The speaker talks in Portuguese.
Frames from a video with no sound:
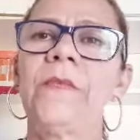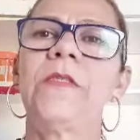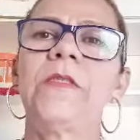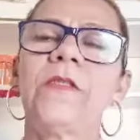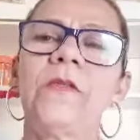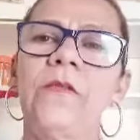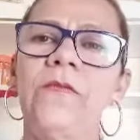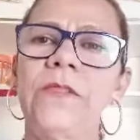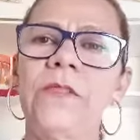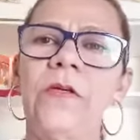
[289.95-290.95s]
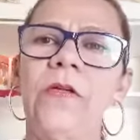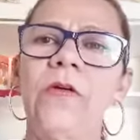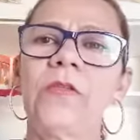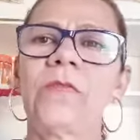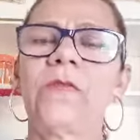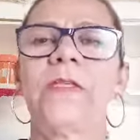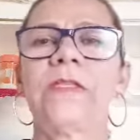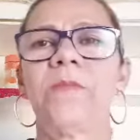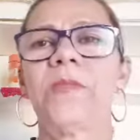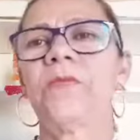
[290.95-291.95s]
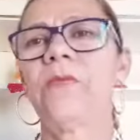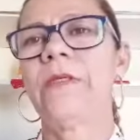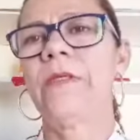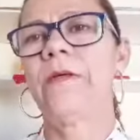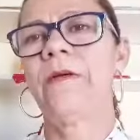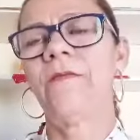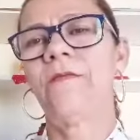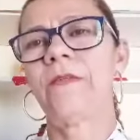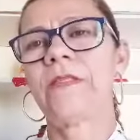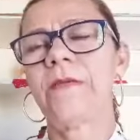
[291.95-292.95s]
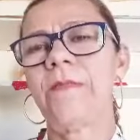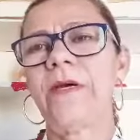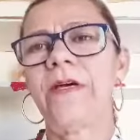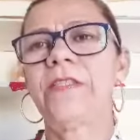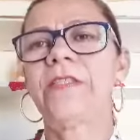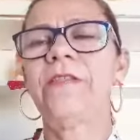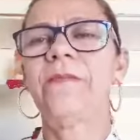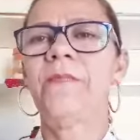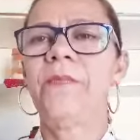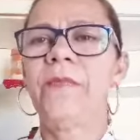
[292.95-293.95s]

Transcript: de soro fisiológico nesta misturinha. Você mexe,